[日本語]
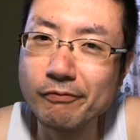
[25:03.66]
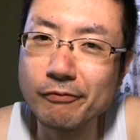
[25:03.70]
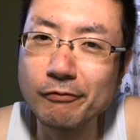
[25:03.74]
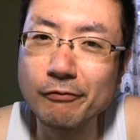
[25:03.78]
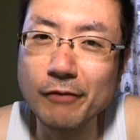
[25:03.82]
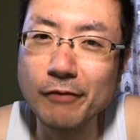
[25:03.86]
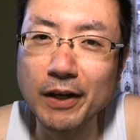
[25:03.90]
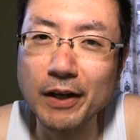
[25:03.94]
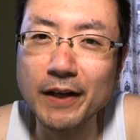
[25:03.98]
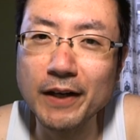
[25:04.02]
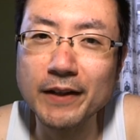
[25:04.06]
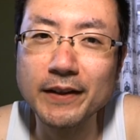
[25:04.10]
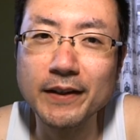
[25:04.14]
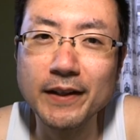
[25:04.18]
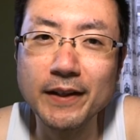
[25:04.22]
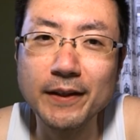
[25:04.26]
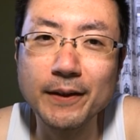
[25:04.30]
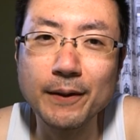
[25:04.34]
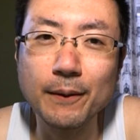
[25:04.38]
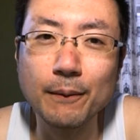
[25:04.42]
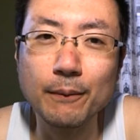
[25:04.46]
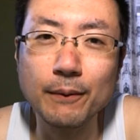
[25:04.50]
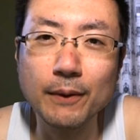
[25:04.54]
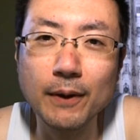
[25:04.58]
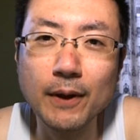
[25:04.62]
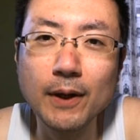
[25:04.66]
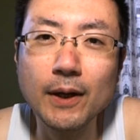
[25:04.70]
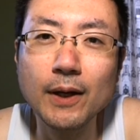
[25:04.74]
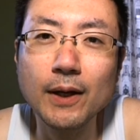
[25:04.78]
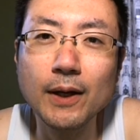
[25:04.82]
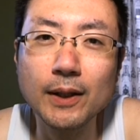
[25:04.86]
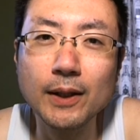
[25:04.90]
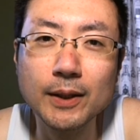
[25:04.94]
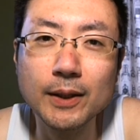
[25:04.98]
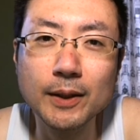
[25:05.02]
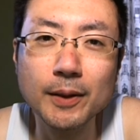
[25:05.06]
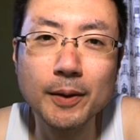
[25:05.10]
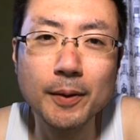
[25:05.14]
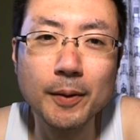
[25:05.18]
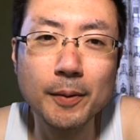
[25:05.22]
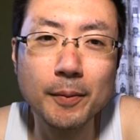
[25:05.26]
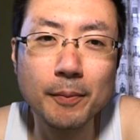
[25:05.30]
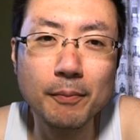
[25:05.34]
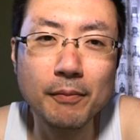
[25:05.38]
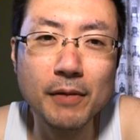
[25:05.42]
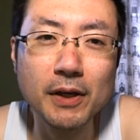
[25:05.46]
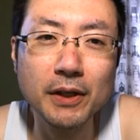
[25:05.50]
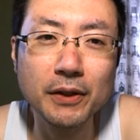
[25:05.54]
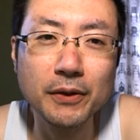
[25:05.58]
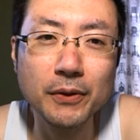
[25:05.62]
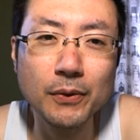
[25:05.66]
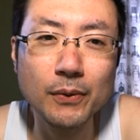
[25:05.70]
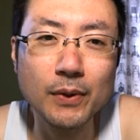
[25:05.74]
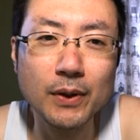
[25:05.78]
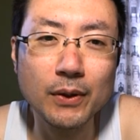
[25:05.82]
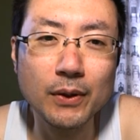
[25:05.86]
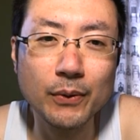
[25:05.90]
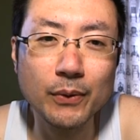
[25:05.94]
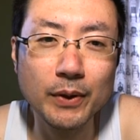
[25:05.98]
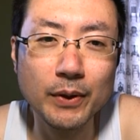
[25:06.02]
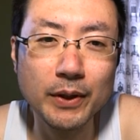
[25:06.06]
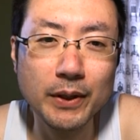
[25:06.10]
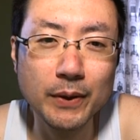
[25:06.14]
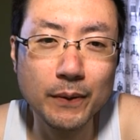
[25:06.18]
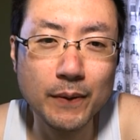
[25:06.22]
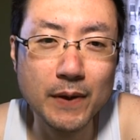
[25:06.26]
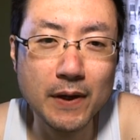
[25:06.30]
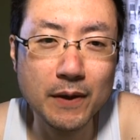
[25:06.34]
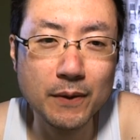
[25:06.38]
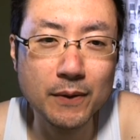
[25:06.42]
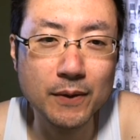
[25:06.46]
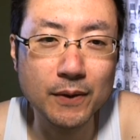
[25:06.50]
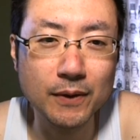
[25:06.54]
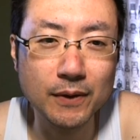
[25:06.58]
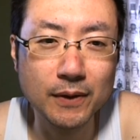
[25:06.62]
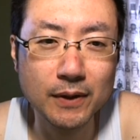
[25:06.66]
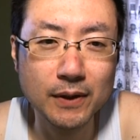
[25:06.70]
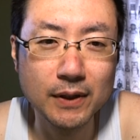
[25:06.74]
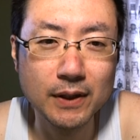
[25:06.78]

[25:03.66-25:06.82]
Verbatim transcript: うん分かんないんだろうなまあ今日はこれで終わろ